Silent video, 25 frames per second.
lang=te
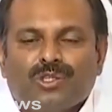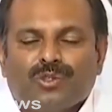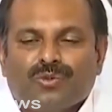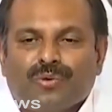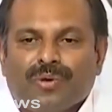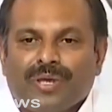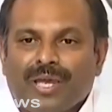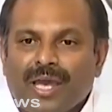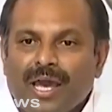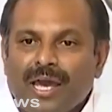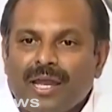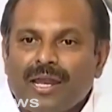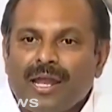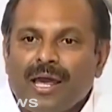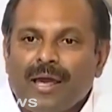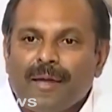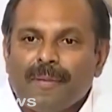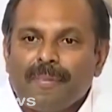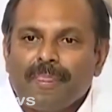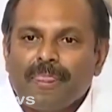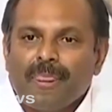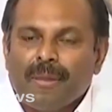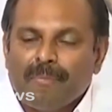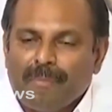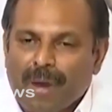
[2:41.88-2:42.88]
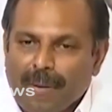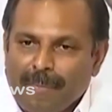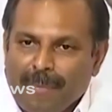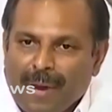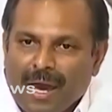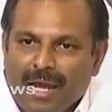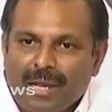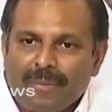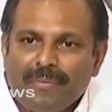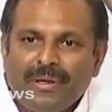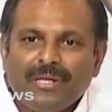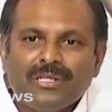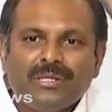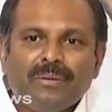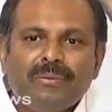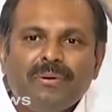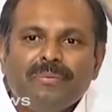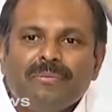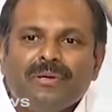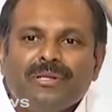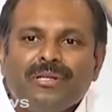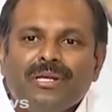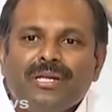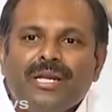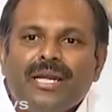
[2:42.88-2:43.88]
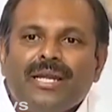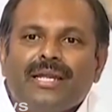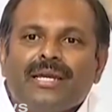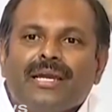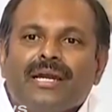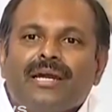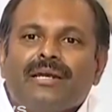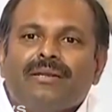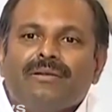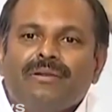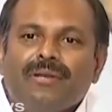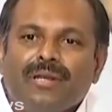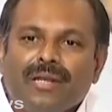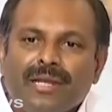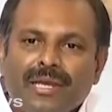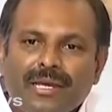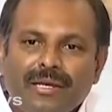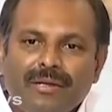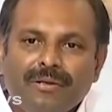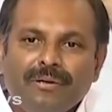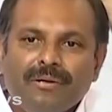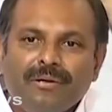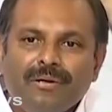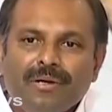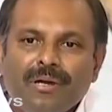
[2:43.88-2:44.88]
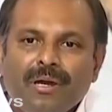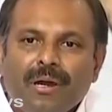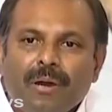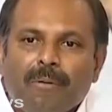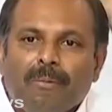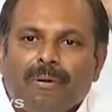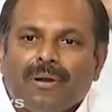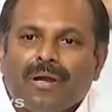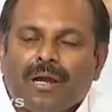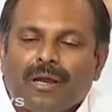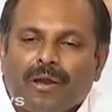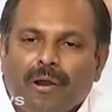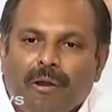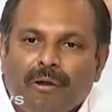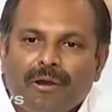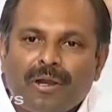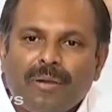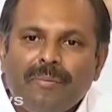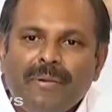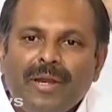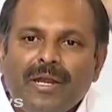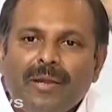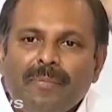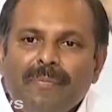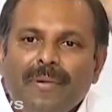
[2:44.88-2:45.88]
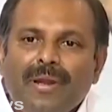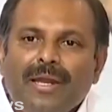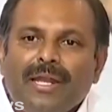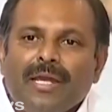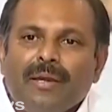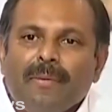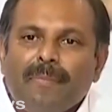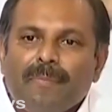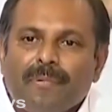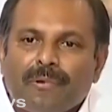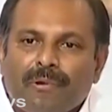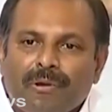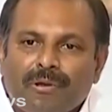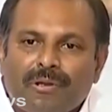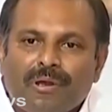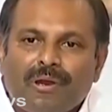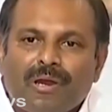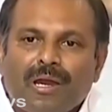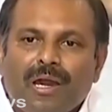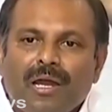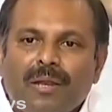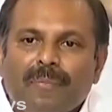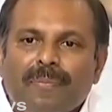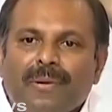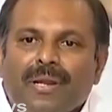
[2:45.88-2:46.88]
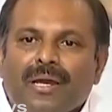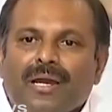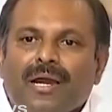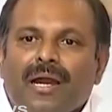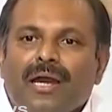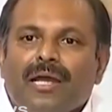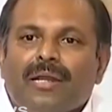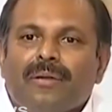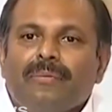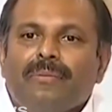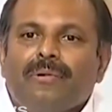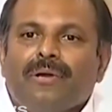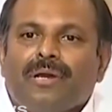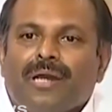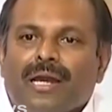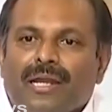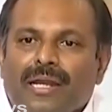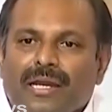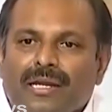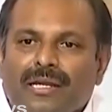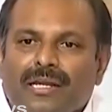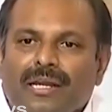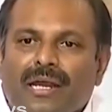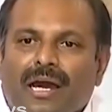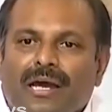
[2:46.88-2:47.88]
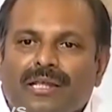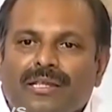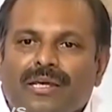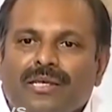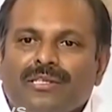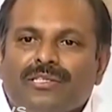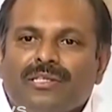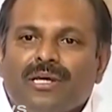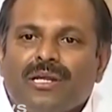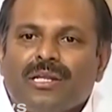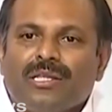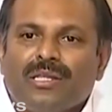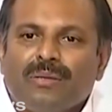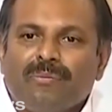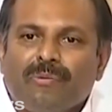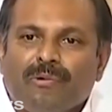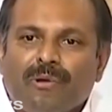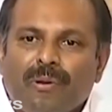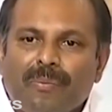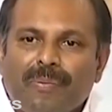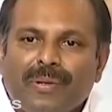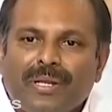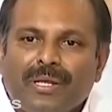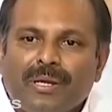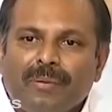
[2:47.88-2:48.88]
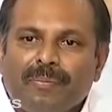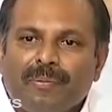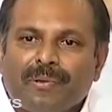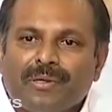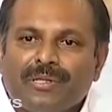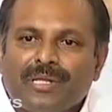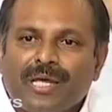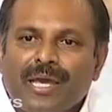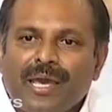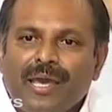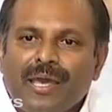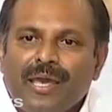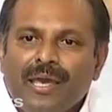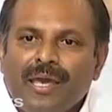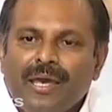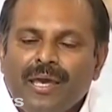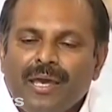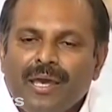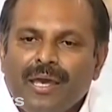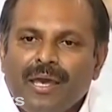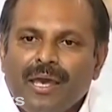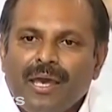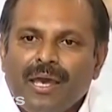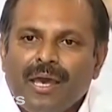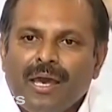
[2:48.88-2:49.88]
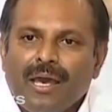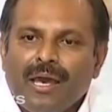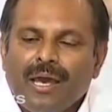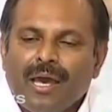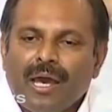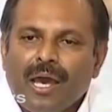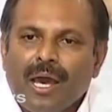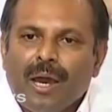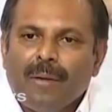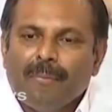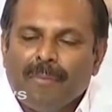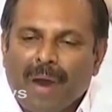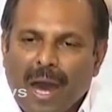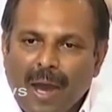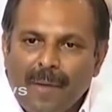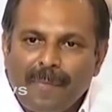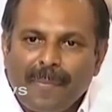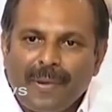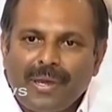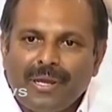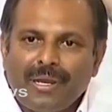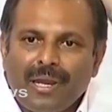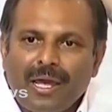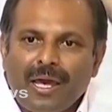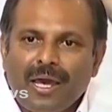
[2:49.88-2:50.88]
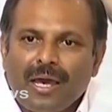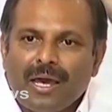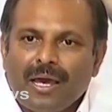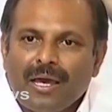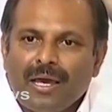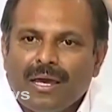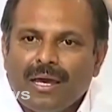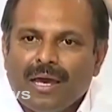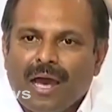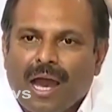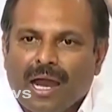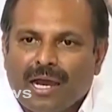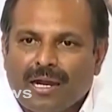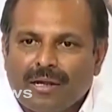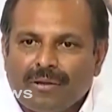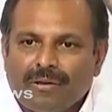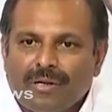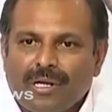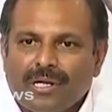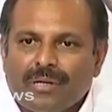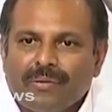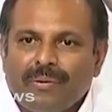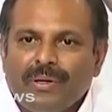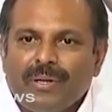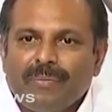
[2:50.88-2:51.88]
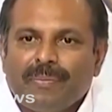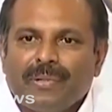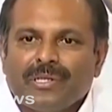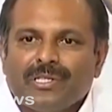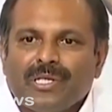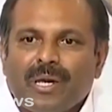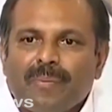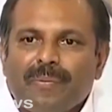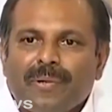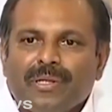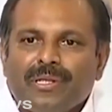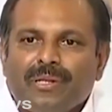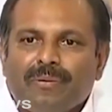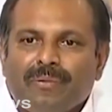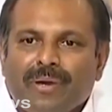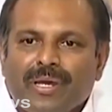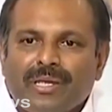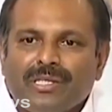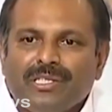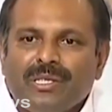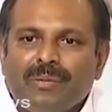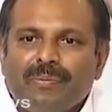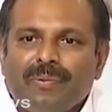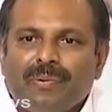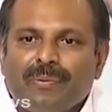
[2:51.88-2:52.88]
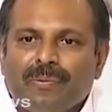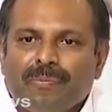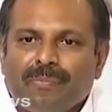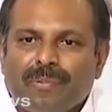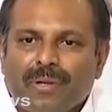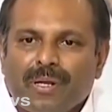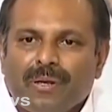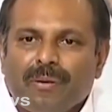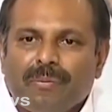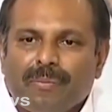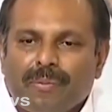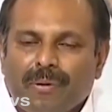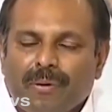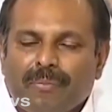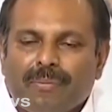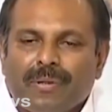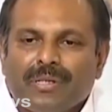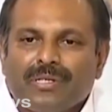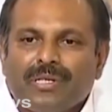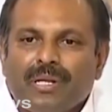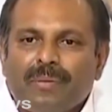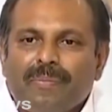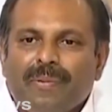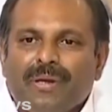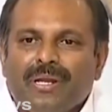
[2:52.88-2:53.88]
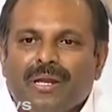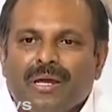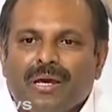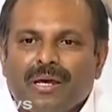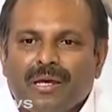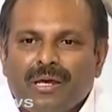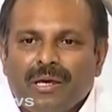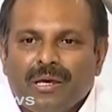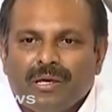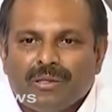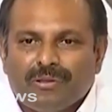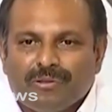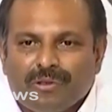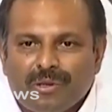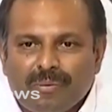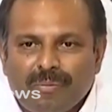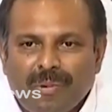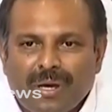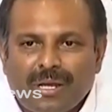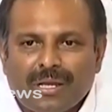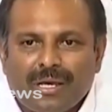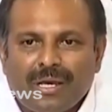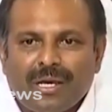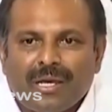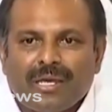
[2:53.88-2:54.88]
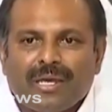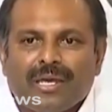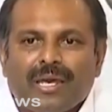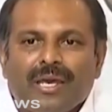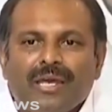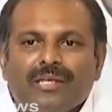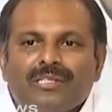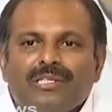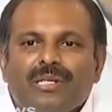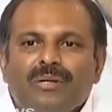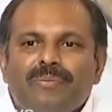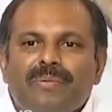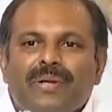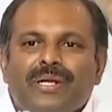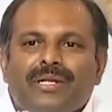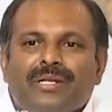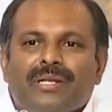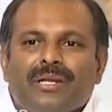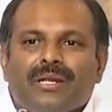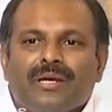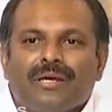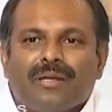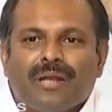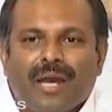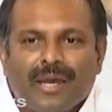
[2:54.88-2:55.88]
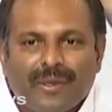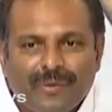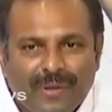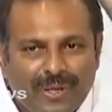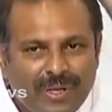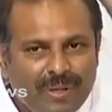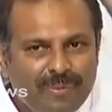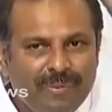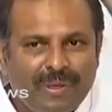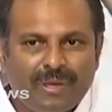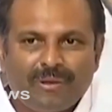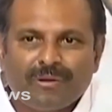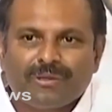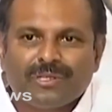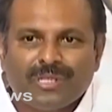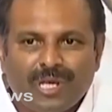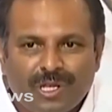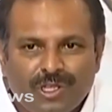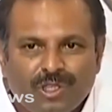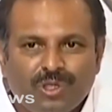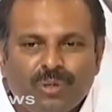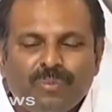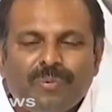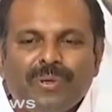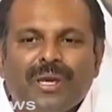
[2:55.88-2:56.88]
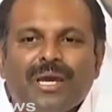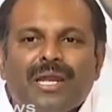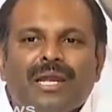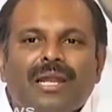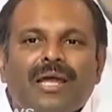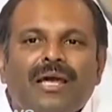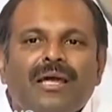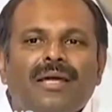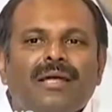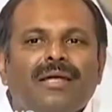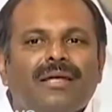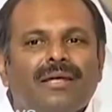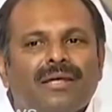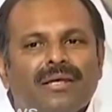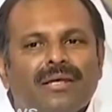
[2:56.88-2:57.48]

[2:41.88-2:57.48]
స్వయాన మా పార్లమెంట్ సభ్యుడు మిథున్ రెడ్డి గారు నేను ఒక గవర్నమెంట్ బిల్డింగ్ ప్రోటోకాల్ ప్రకారము కలెక్టర్ ఆదేశాలతో ఓపెనింగ్ పోతే మా పైన అక్కడ ఉన్నటువంటి ప్రజాప్రతిని వైసీపీ ప్రజలపైన దుర్మార్గంగా కేసులు పెట్టినారు అవన్నీ మీకు ఒకసారి చూపియాలనా